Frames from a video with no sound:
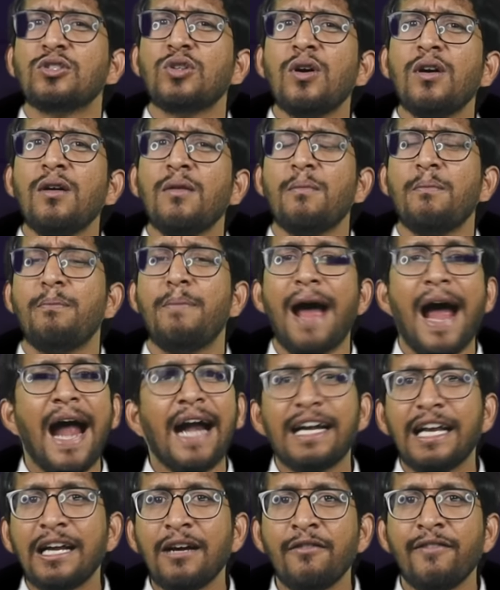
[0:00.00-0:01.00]
సో
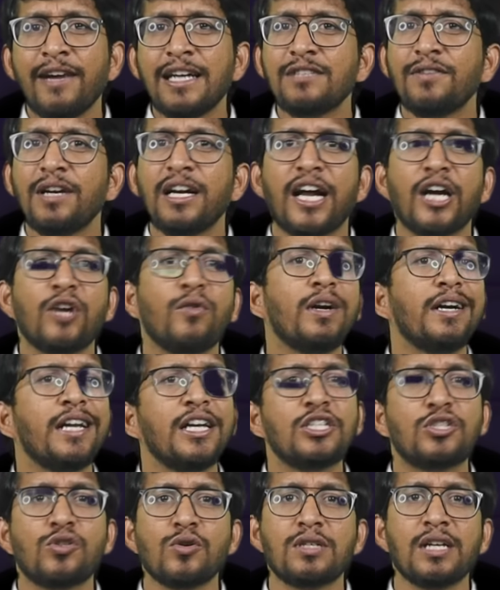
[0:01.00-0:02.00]
బ్యాటింగ్ వైజ్ వీళ్ళకి ఎటువంటి
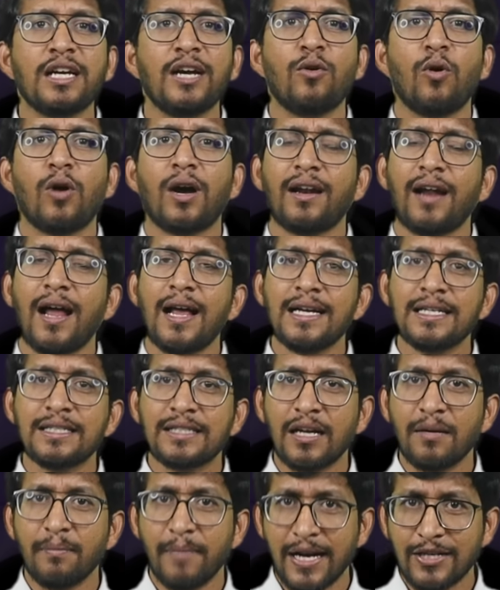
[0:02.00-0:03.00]
ఇష్యూస్ లేవు ఒక
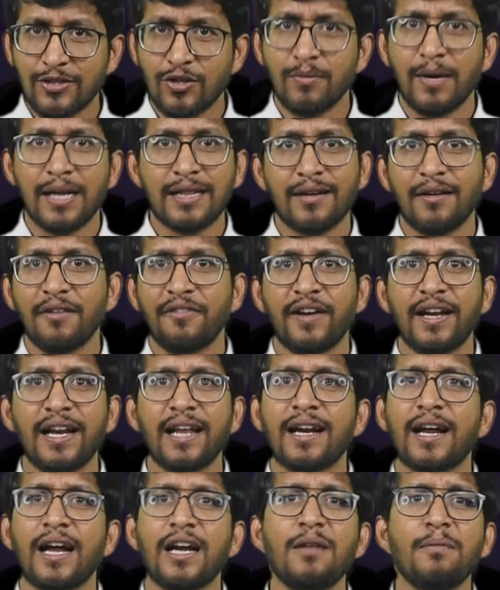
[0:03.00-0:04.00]
రాజస్థాన్ మ్యాచ్లో మాత్రమే ఫెయిల్
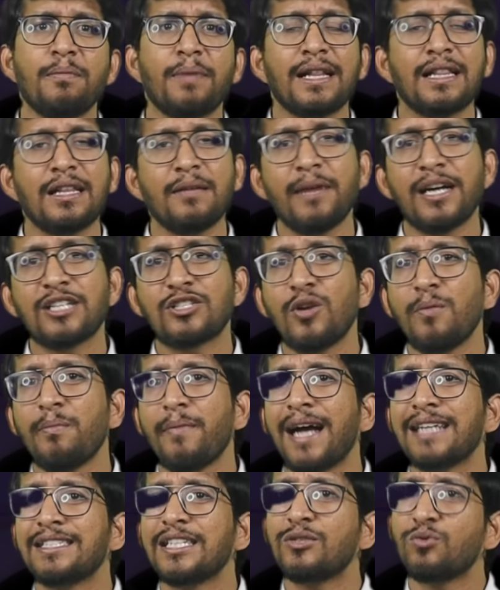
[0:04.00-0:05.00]
అయ్యారు కానీ ప్రతి మ్యాచ్లో
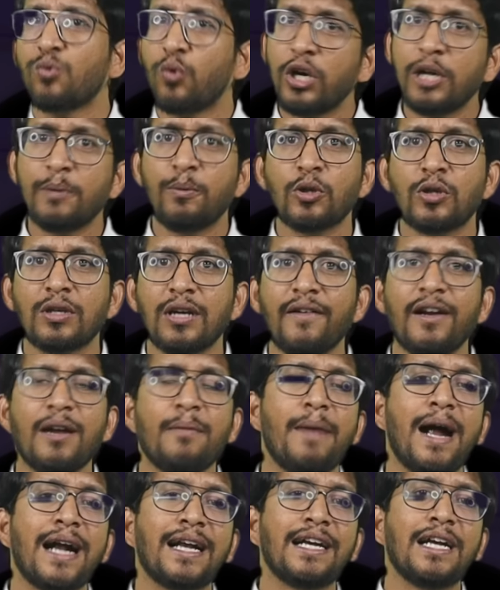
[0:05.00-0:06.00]
మ్యాచెస్ ఓడిపోతున్నా
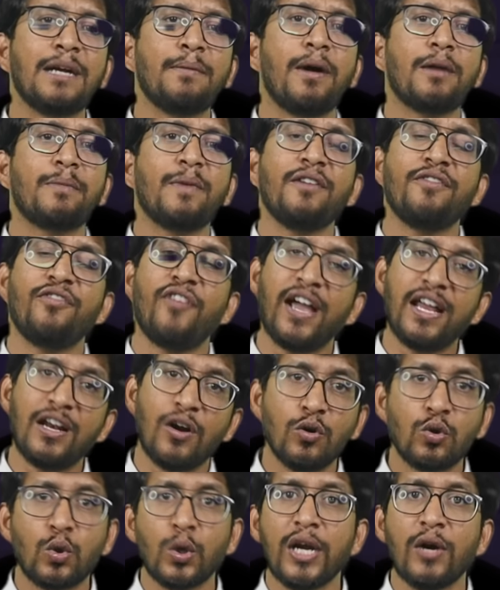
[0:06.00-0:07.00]
వాళ్ళ బ్యాటింగ్ డిపార్ట్మెంట్
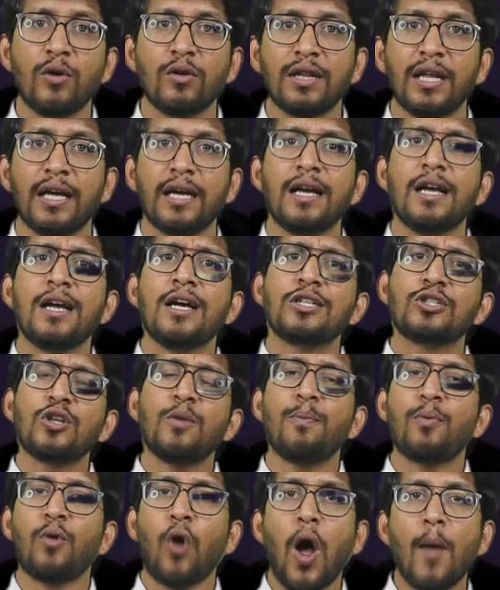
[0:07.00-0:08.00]
ఫైర్ అవుతూనే ఉంది
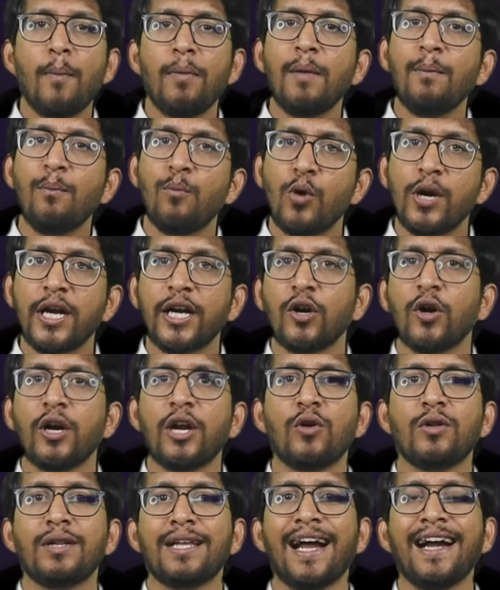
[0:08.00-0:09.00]
సో ప్రాబ్లం
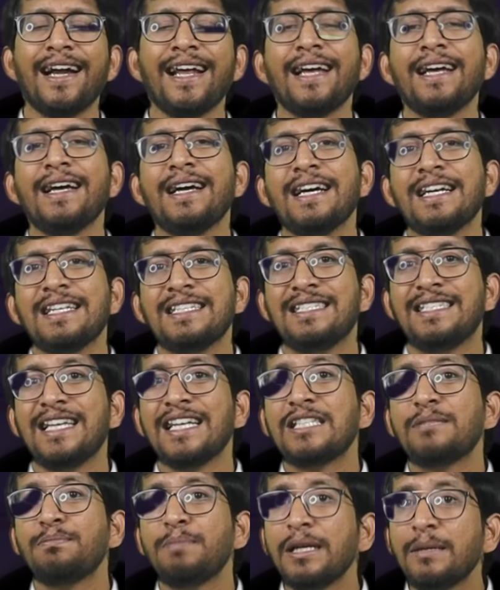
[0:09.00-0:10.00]
బౌలింగ్లోనే ఉంది అంటే
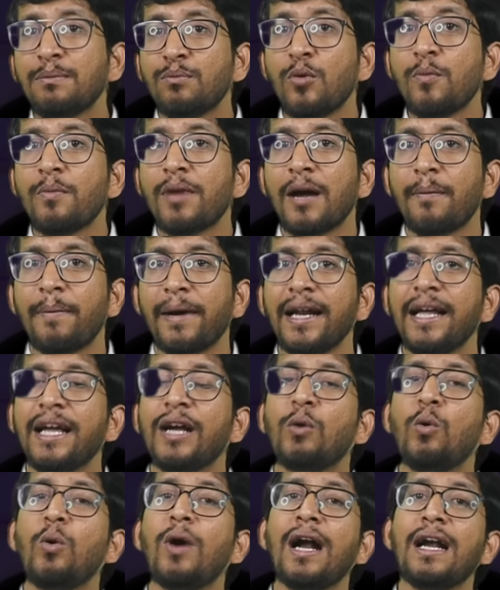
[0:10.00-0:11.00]
జస్ప్రీత్ బుమ్రా పైన
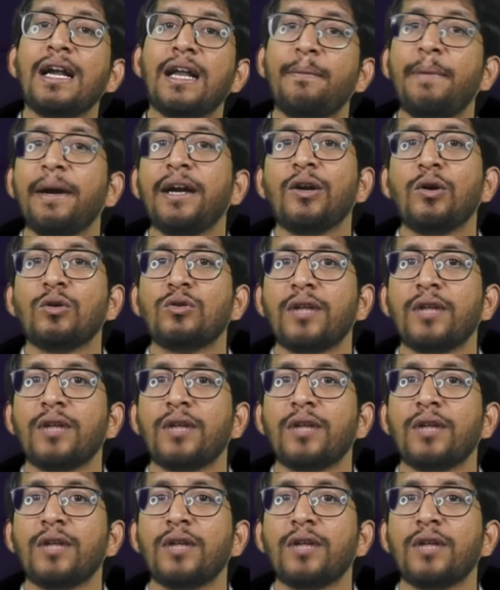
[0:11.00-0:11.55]
ఎక్కువగా డిపెండ్